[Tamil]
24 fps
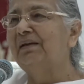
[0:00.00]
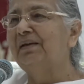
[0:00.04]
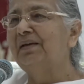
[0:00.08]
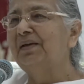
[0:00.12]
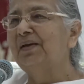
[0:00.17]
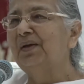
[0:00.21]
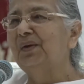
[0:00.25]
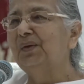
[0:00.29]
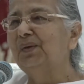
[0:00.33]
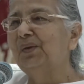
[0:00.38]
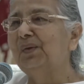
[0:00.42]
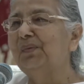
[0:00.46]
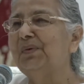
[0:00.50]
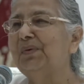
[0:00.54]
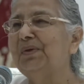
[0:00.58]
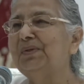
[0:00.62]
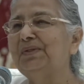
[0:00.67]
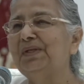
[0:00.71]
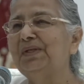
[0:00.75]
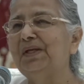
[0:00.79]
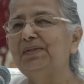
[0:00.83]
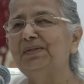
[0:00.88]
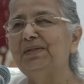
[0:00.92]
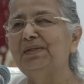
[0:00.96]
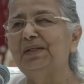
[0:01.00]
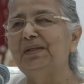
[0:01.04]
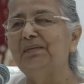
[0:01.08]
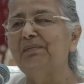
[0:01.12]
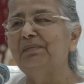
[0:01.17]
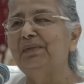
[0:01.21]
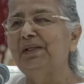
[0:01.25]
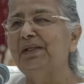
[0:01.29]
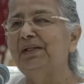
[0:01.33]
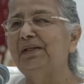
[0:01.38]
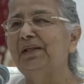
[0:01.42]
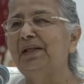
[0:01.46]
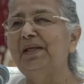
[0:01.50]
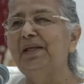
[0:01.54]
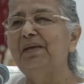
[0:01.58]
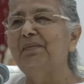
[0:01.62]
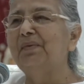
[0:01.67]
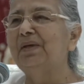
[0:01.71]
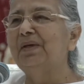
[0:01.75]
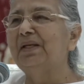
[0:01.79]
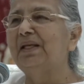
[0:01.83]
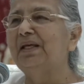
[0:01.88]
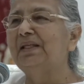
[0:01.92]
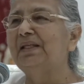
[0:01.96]
எப்போ அந்த குழந்தையோட
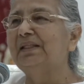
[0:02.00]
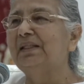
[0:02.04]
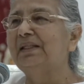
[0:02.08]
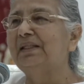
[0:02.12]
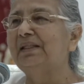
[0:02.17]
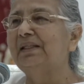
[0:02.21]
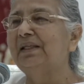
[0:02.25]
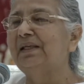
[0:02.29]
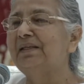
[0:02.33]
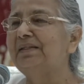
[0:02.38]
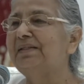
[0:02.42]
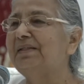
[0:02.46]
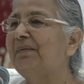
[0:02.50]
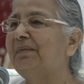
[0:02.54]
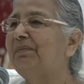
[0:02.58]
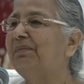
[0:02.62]
பிறந்த நாள் வருதோ